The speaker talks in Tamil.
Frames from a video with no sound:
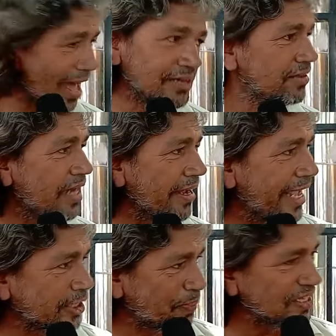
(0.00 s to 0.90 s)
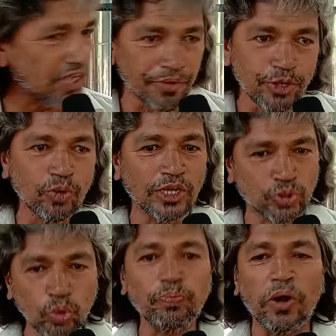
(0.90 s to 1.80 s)
அதை வந்து நாங்கள் எக்ஸ்பிரஸ்
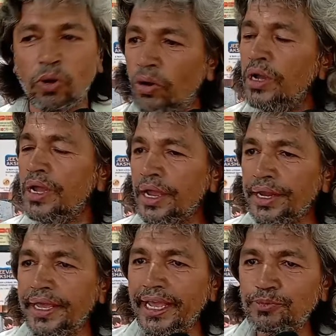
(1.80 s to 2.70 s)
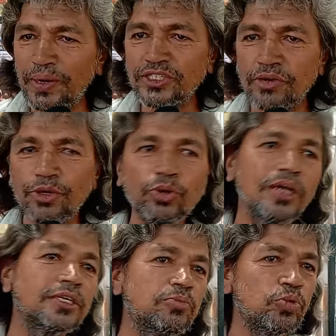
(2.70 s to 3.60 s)
அவென்யூவில் ஷூட் பண்ணோம் இன்றைக்கி எக்ஸ்பிரஸ் அவென்யூ
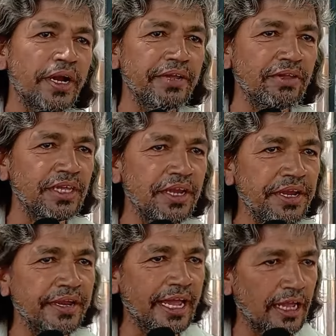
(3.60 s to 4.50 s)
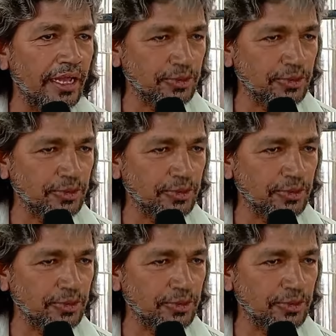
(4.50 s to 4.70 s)
அதுக்கு முன்னாடி வந்து இந்தியன்